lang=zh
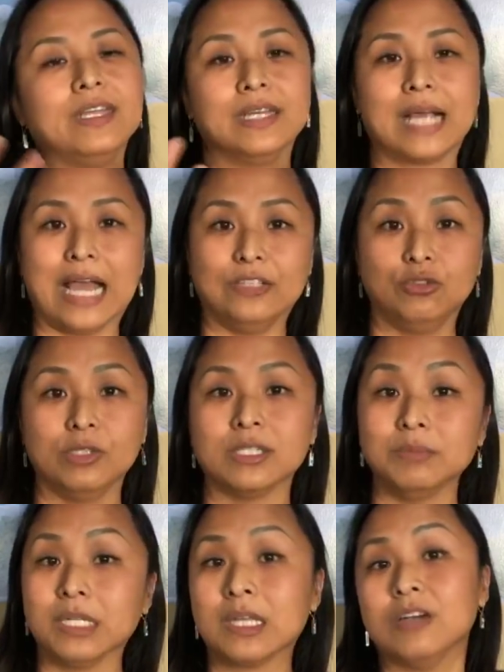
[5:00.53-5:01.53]
的感觉。
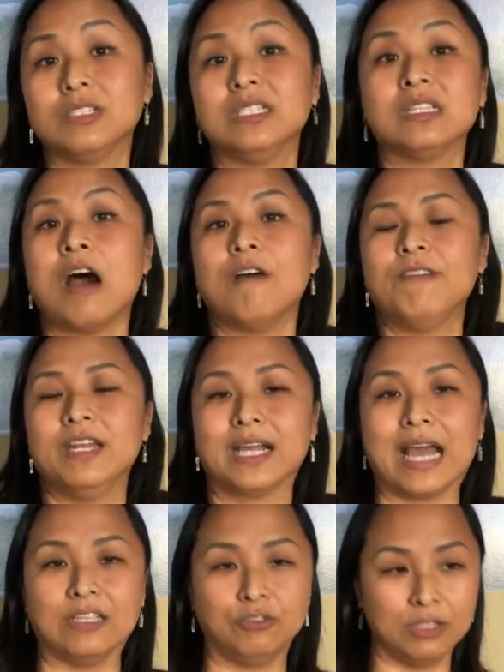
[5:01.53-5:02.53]
什么叫掏心掏肺的
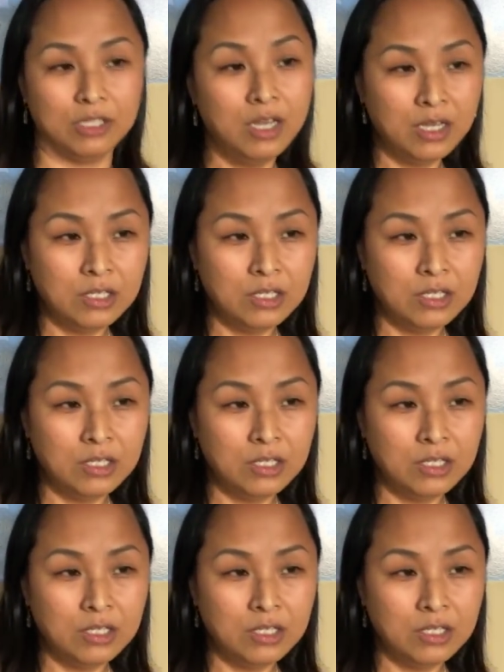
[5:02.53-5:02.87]
感觉？